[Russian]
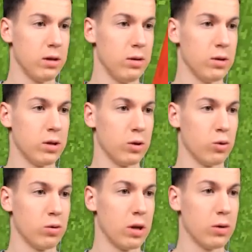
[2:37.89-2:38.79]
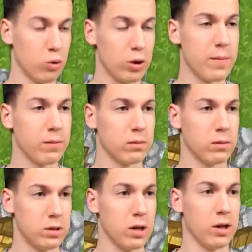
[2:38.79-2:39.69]
И это тут там, ну там
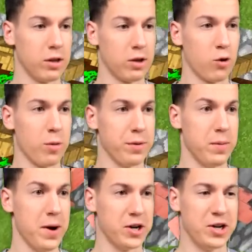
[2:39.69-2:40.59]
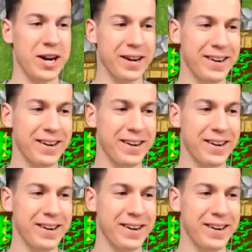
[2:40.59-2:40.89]
дело-то такое, понимаешь?